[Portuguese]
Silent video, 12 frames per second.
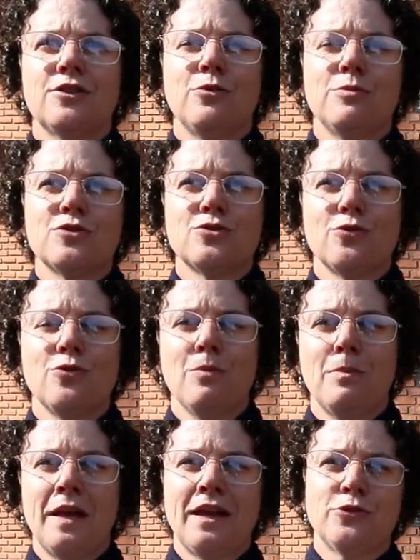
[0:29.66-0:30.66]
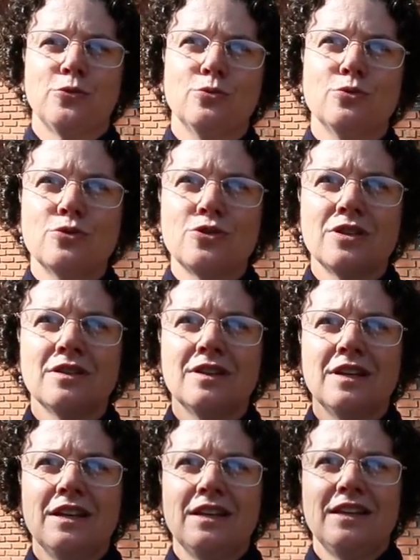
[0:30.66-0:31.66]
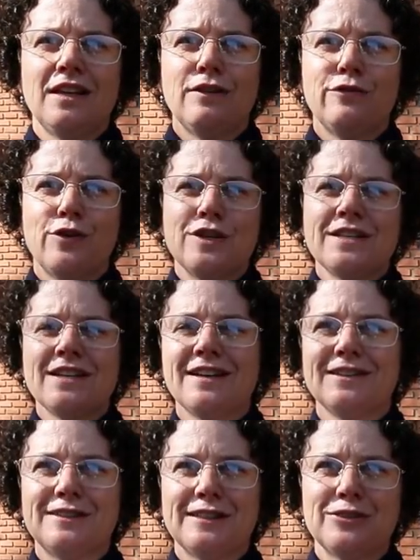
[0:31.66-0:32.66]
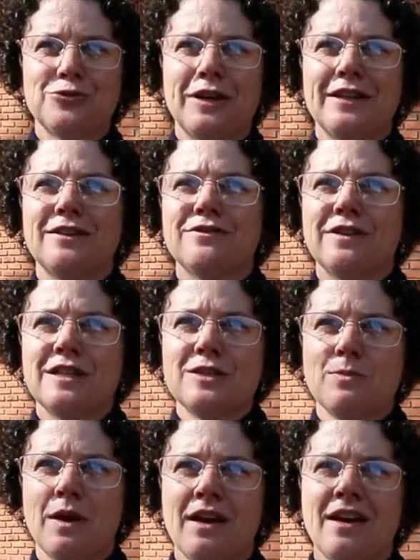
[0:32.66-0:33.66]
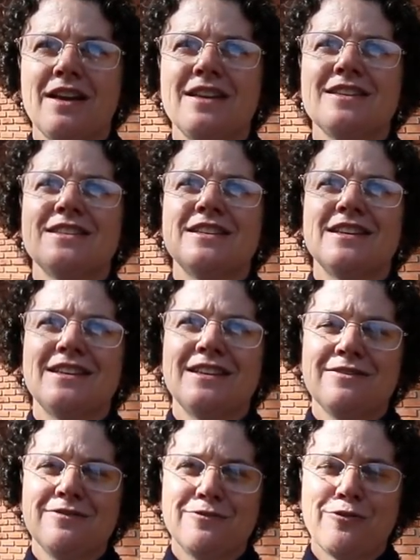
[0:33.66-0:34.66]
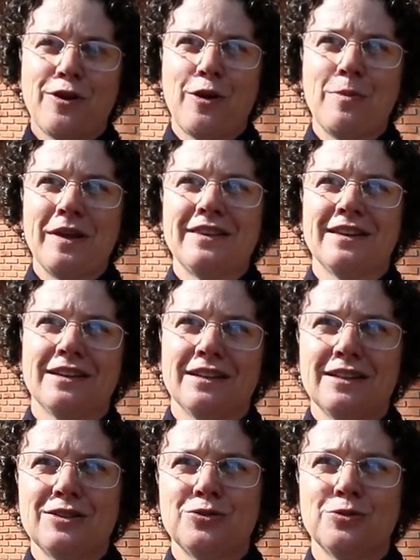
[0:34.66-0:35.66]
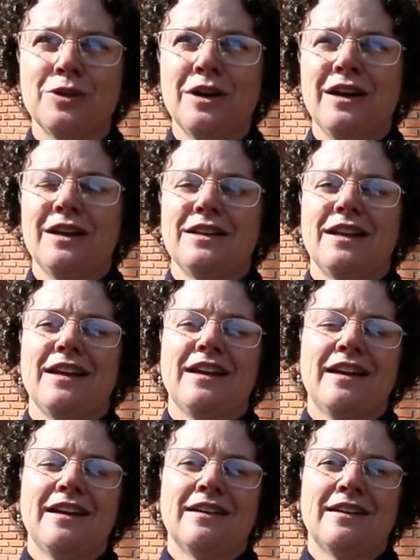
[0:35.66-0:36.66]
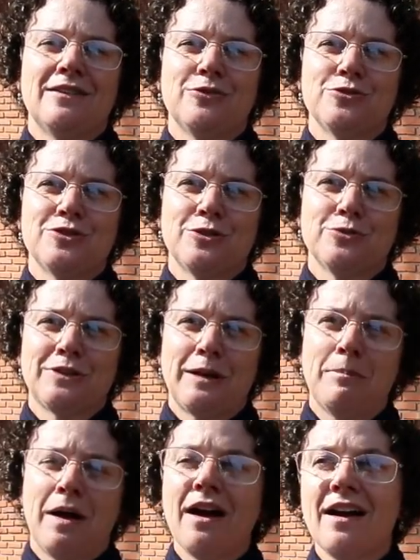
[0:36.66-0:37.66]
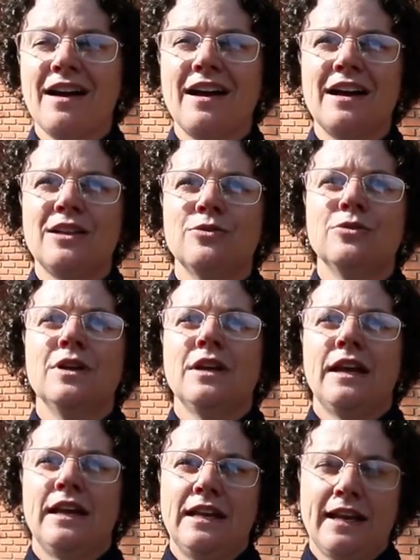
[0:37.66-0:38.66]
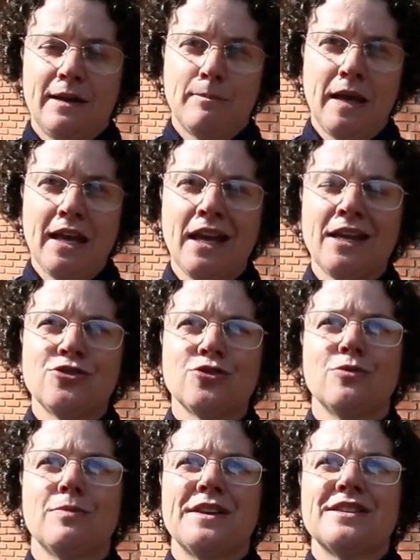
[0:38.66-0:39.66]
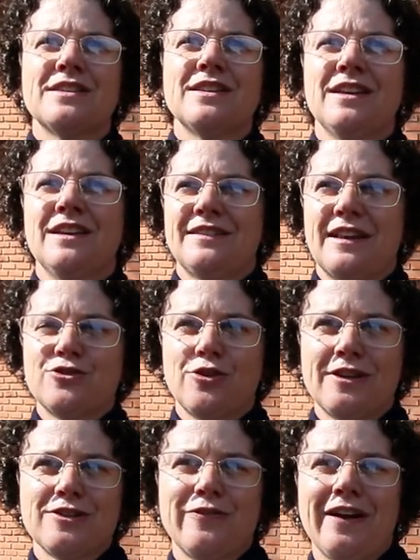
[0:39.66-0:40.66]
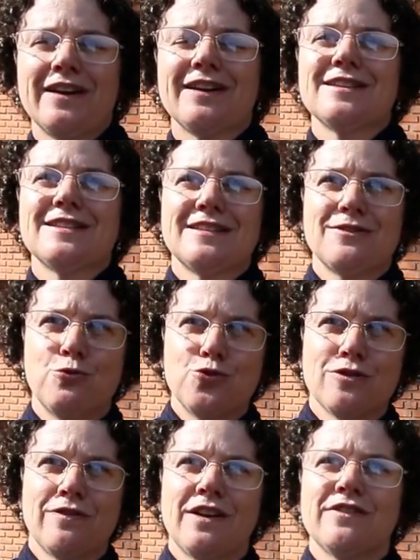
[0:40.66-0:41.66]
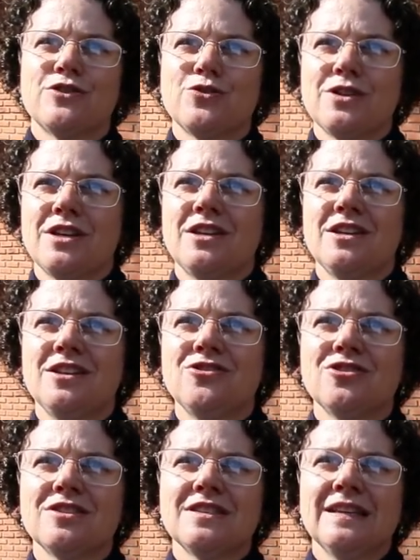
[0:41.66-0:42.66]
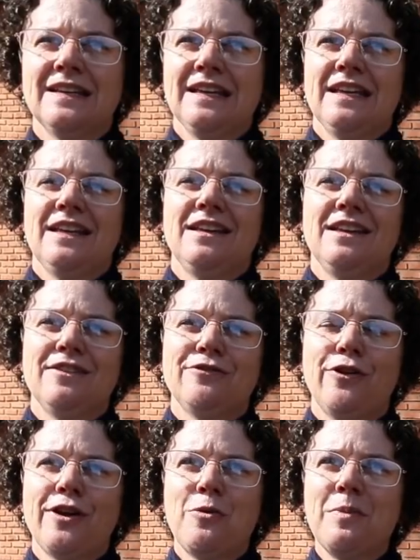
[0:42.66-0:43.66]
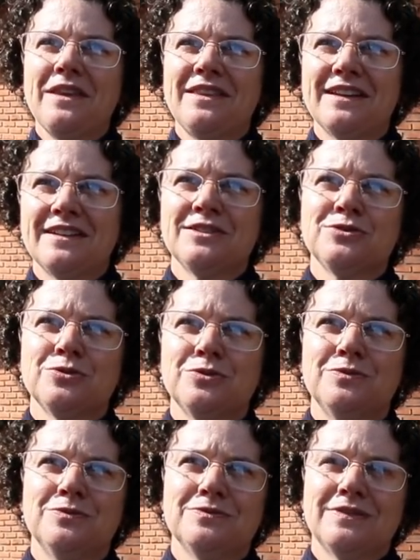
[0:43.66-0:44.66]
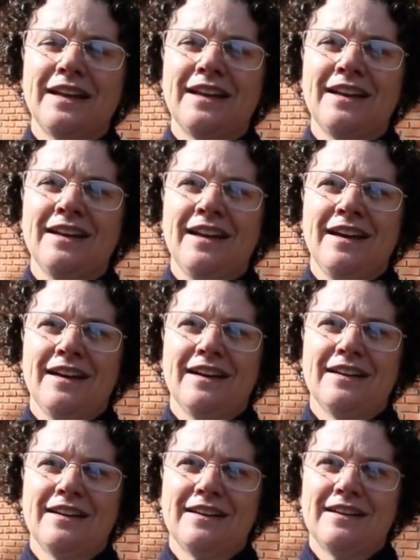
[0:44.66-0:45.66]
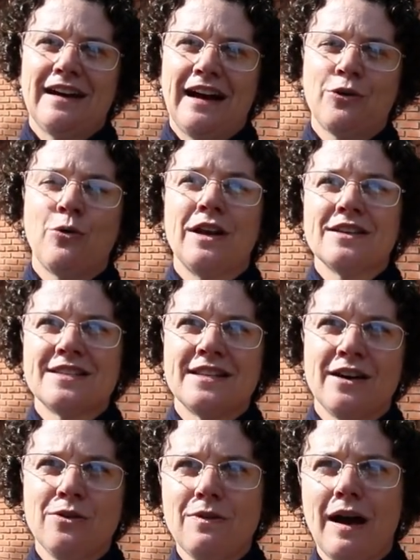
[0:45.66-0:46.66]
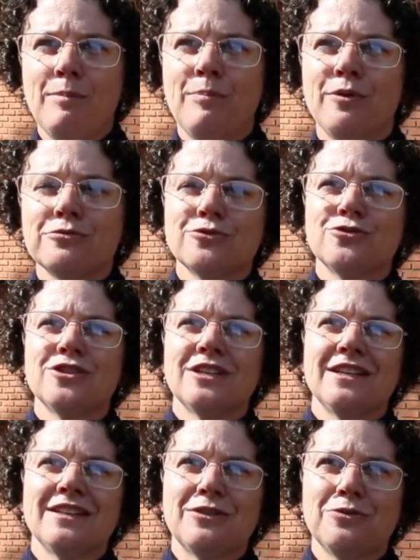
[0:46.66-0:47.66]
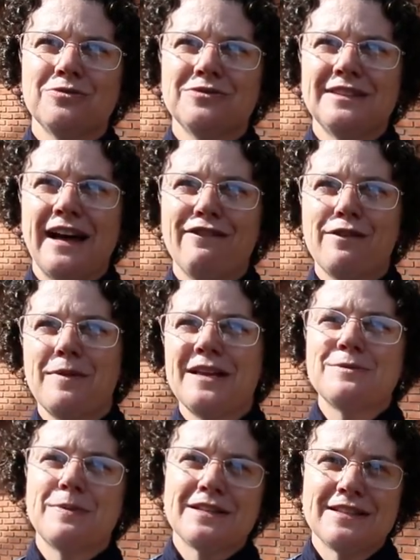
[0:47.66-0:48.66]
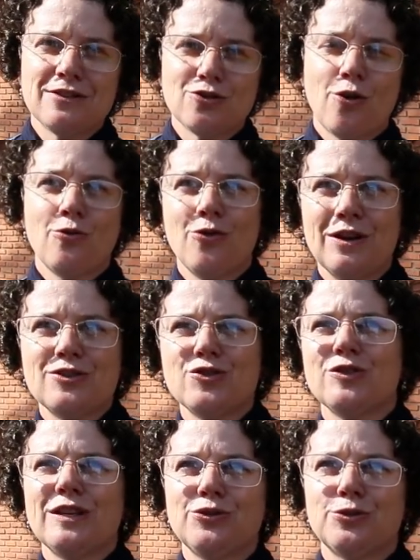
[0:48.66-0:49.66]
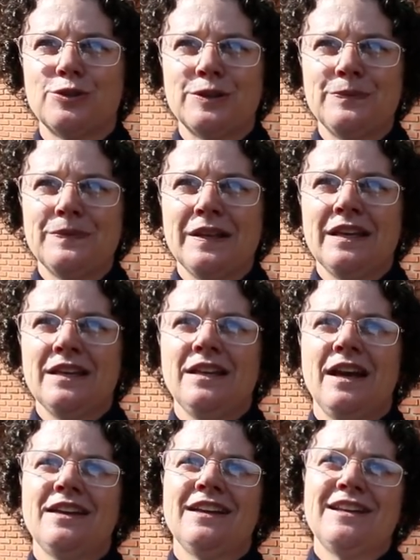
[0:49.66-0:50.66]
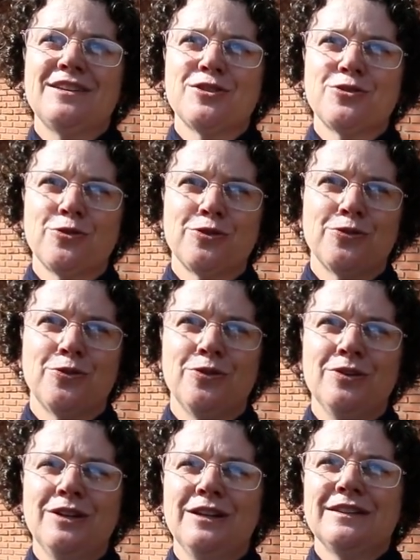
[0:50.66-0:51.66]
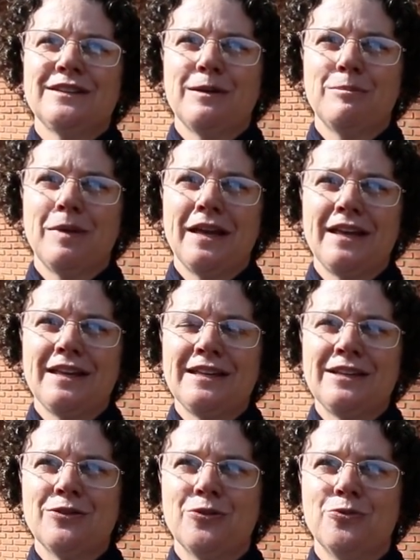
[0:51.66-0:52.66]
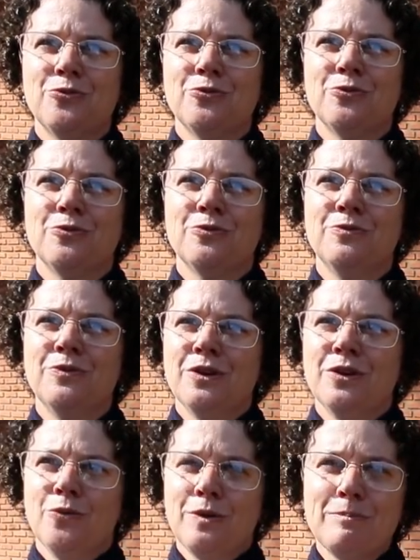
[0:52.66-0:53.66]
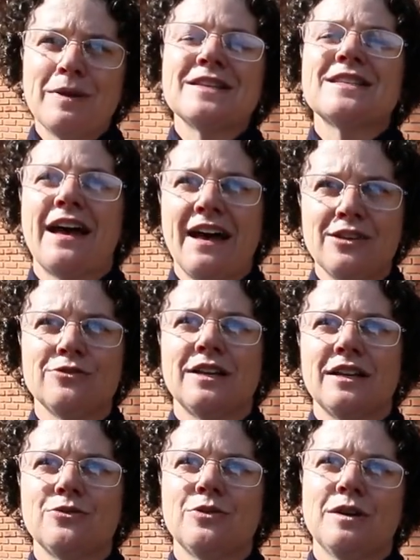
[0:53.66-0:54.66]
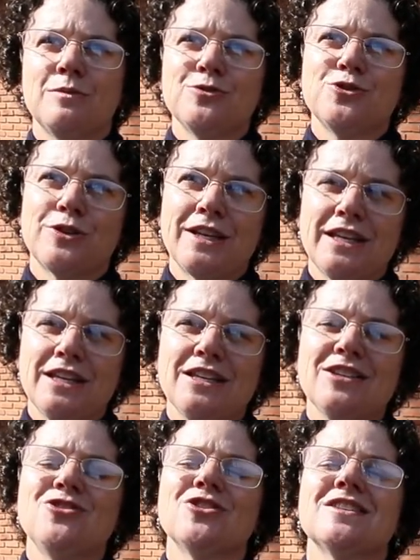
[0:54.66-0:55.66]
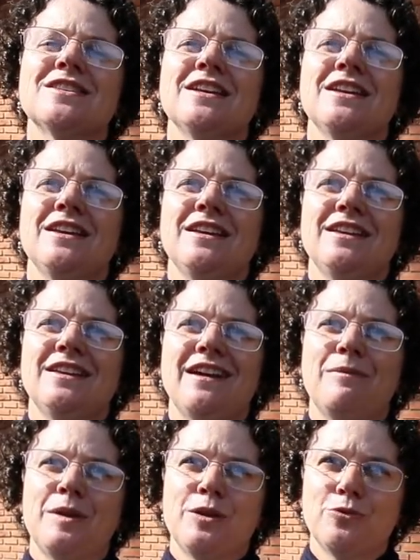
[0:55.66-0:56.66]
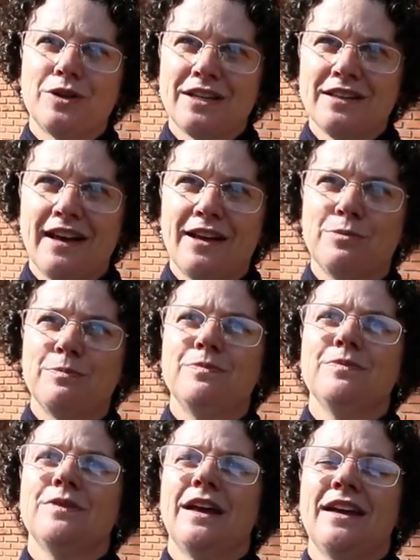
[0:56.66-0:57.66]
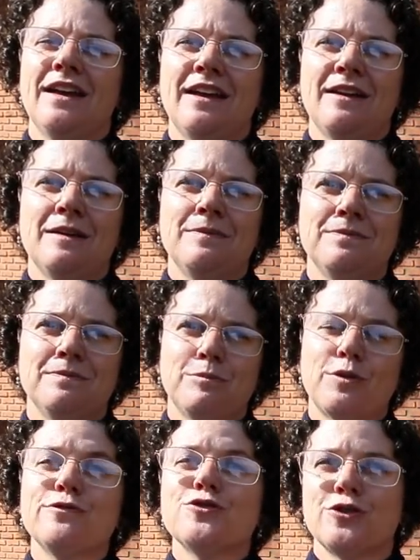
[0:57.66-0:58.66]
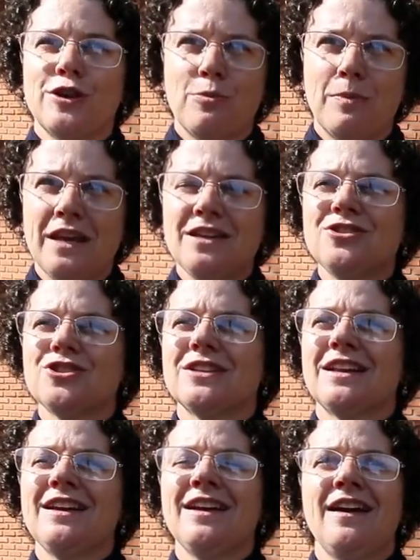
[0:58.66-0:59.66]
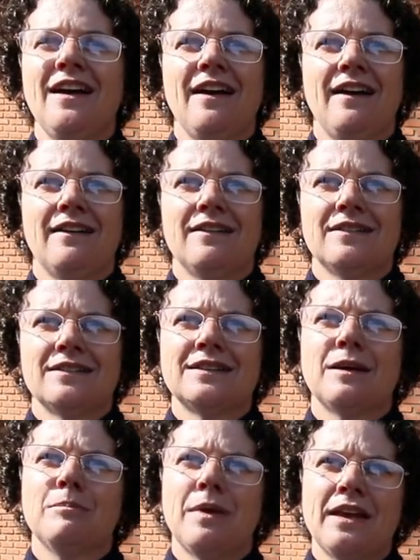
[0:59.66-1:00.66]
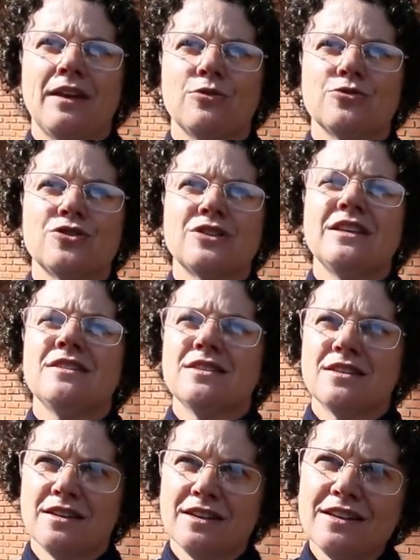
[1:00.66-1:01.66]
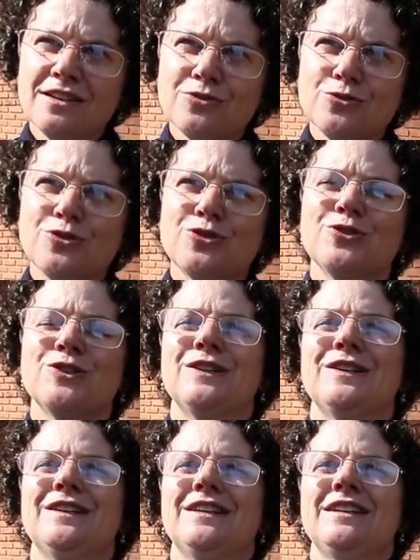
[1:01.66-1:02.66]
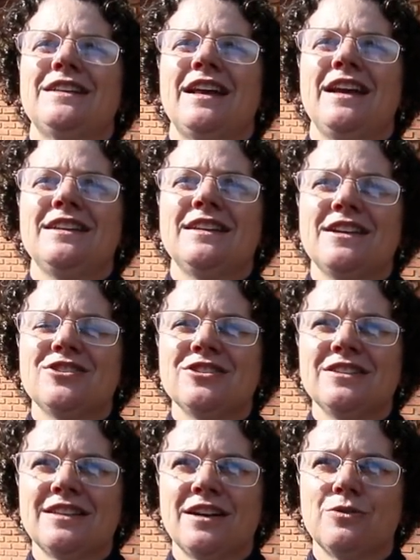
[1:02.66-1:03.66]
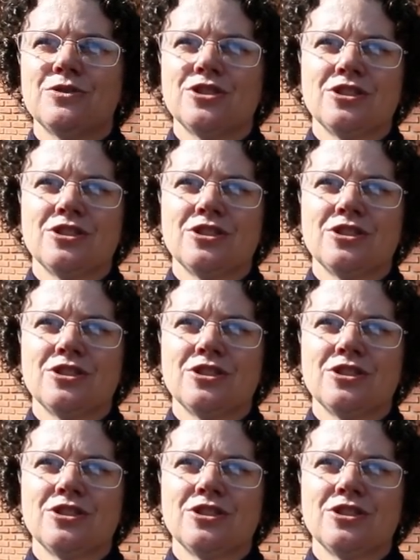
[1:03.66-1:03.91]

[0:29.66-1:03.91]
Começou com meia dúzia e foi se encantando cada vez mais e foi aumentando né, o seu trabalho. Ele era médico, mas nas horas vagas cultivava as orquídeas e foi aumentando né, ah, a coleção a ponto de que não dava mais para ser só um colecionador. E aí ele se tornou também um, um empresário né, no ramo de orquídeas e abriu o orquidário é, profissionalmente, né? Uh, também há uns 15 anos. Né? E desde então a